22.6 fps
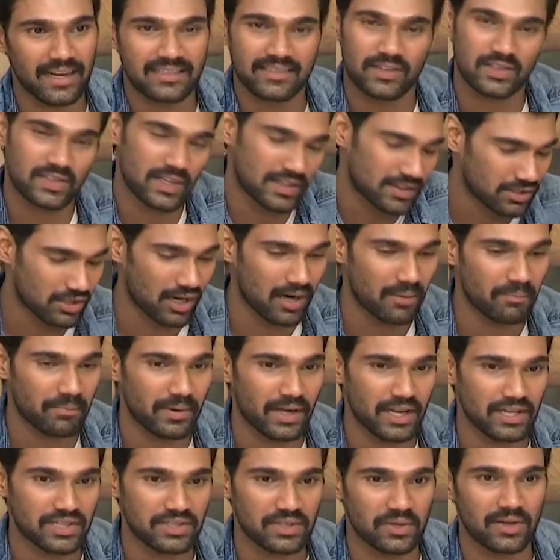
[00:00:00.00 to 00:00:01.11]
రైట్స్ కోసం ఎంత
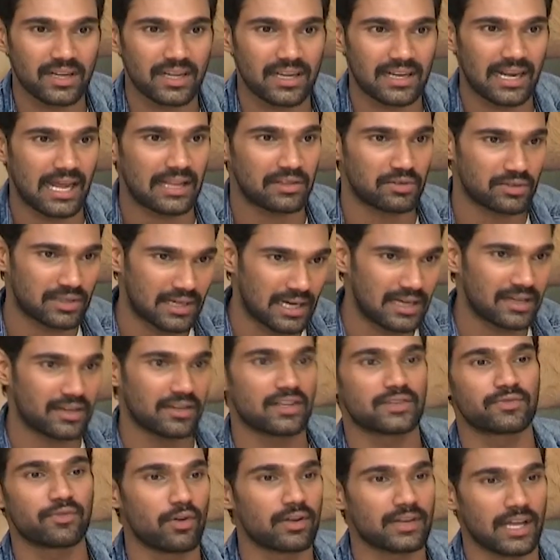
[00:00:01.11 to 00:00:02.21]
కాంపిటీషన్ ఉన్నా నాతో
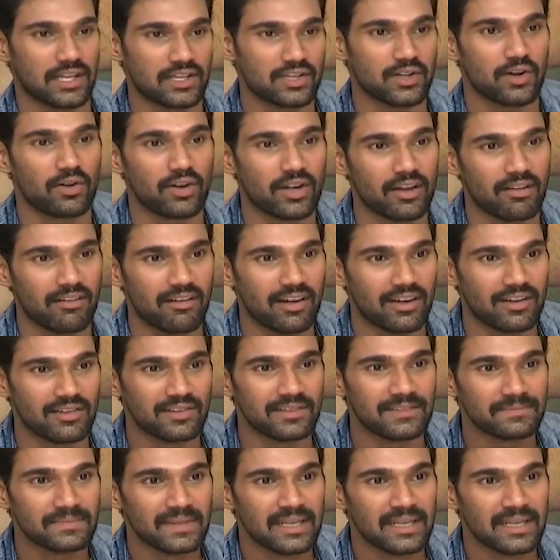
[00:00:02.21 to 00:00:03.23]
కంటిన్యూస్ ఫోన్ టచ్లో ఉండేవాళ్ళు